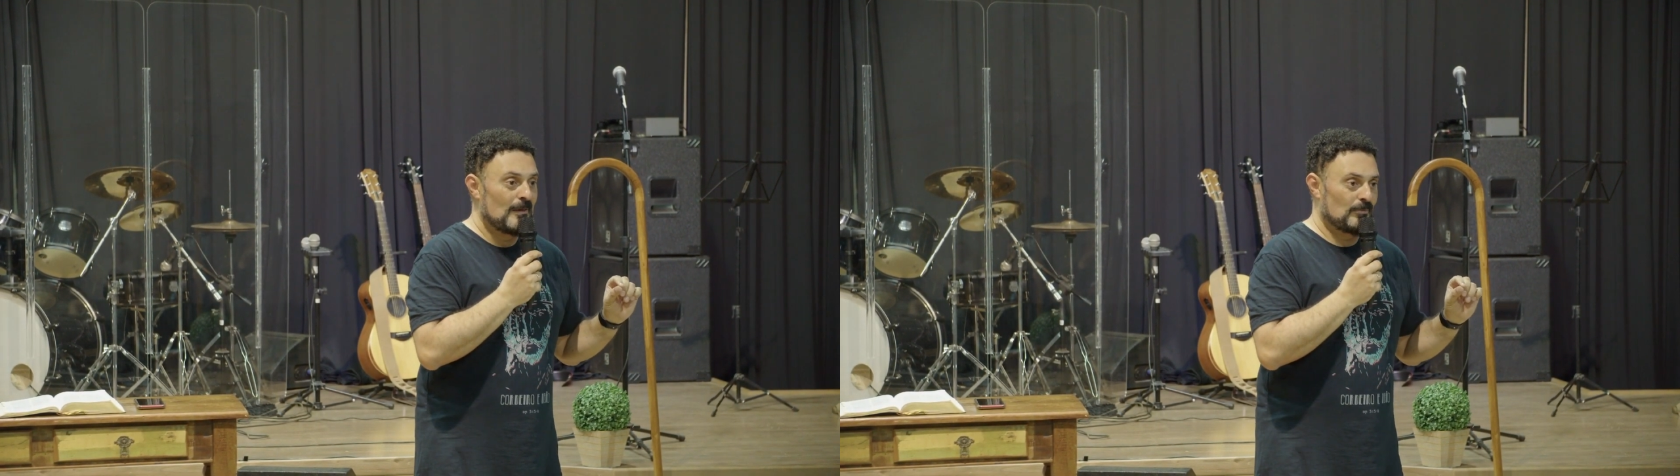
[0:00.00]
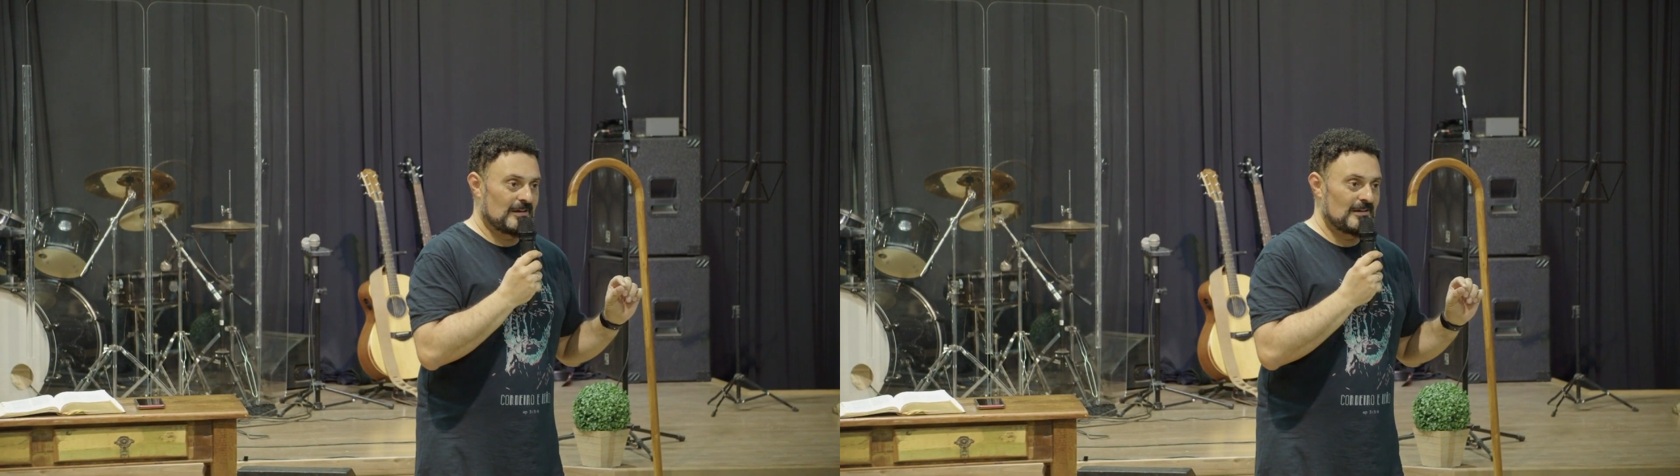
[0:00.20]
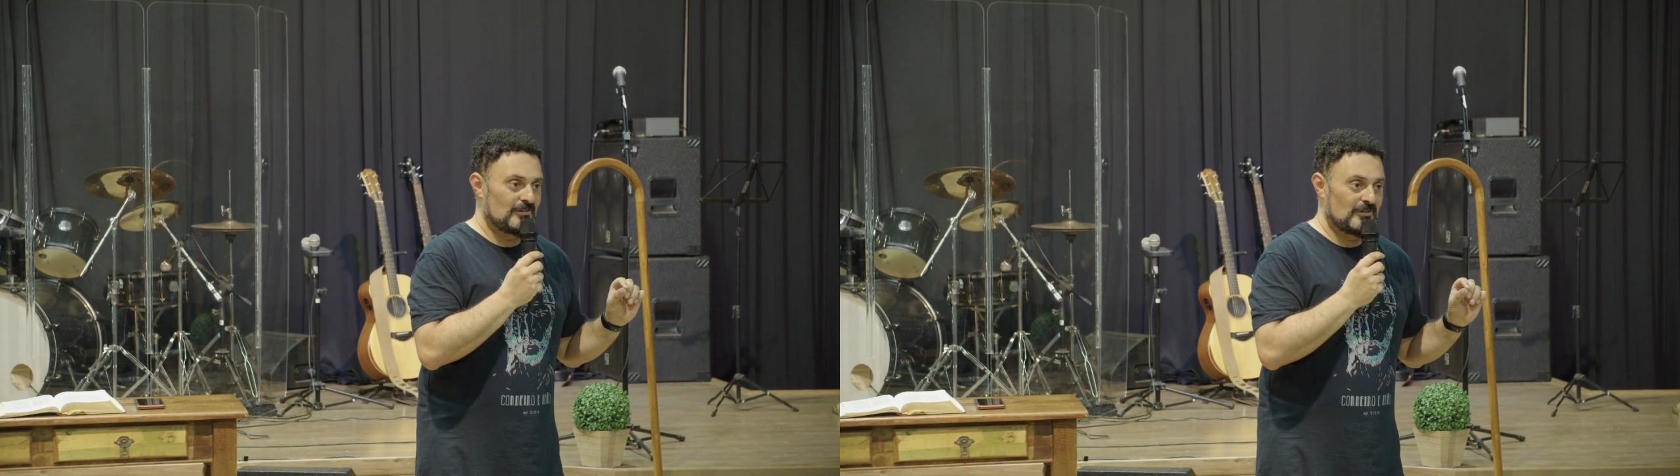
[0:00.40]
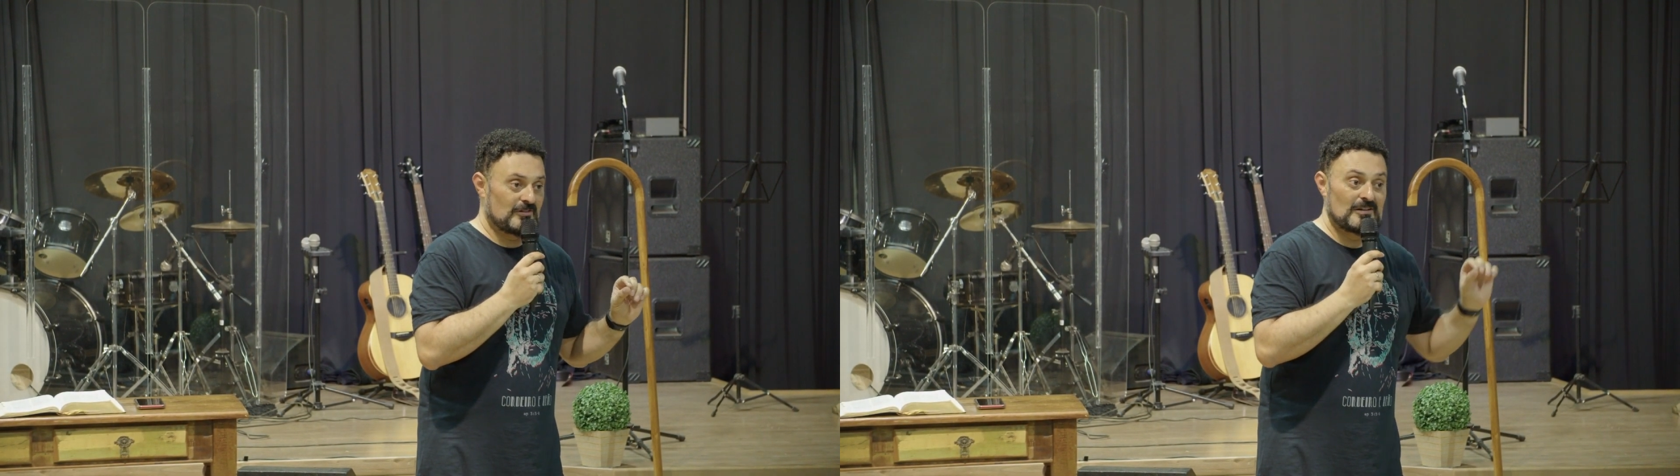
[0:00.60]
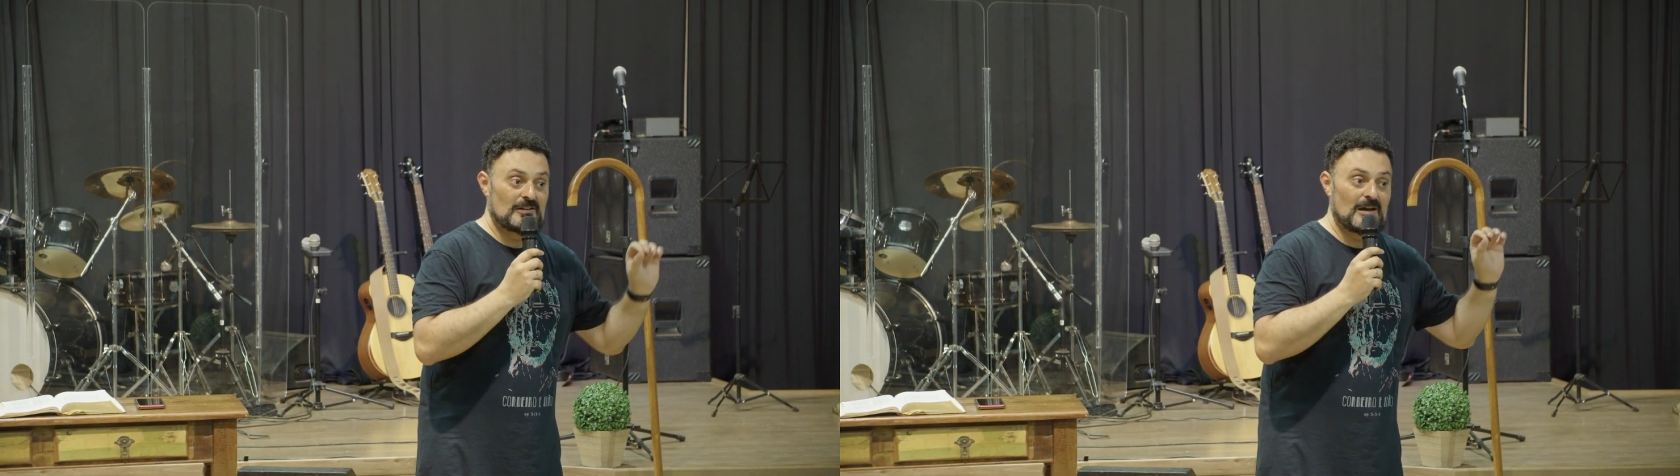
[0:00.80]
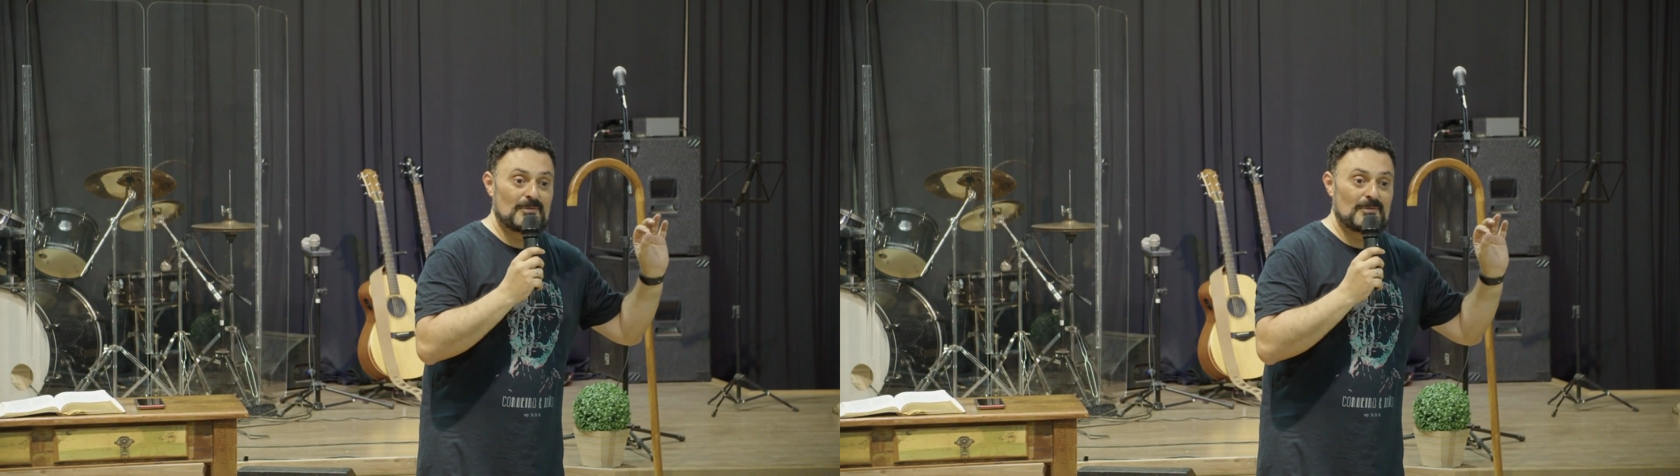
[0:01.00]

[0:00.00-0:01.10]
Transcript: Porque ele disse, a